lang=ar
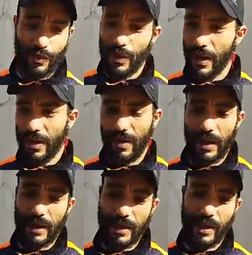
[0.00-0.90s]
وكذا
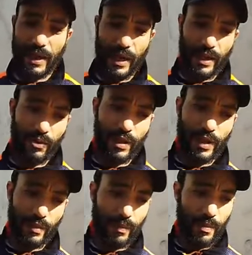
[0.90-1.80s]
ولكن اش غنخليه
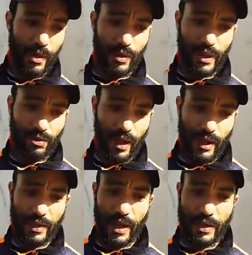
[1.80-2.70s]
ولدي ربما ولدي توقع
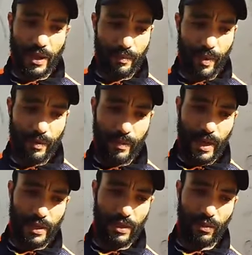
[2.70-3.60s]
ليه شي حاجه ربما
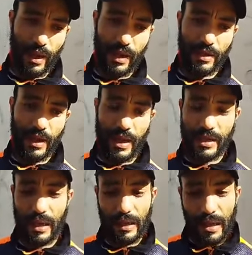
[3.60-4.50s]
مراتي توقع لها شي
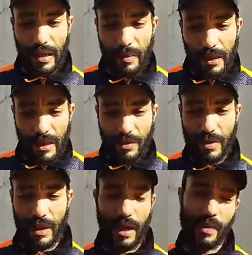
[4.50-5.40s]
حاجه يعني انا ما نقدرش
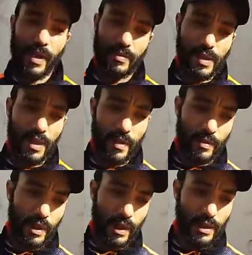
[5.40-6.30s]
نمشي للعمل
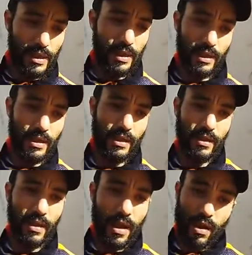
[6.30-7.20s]
بسبب ديال هذا السيد هذا
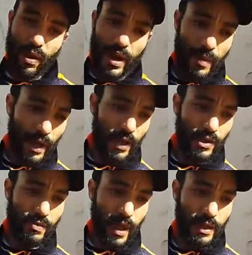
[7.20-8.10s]
وانا ما
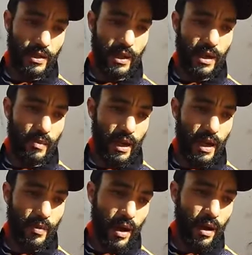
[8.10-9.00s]
خرجت معاه حتى شي كلمه
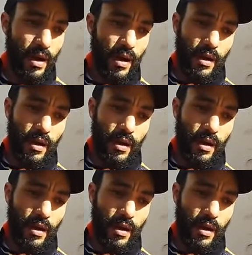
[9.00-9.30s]
خايبه يعني انت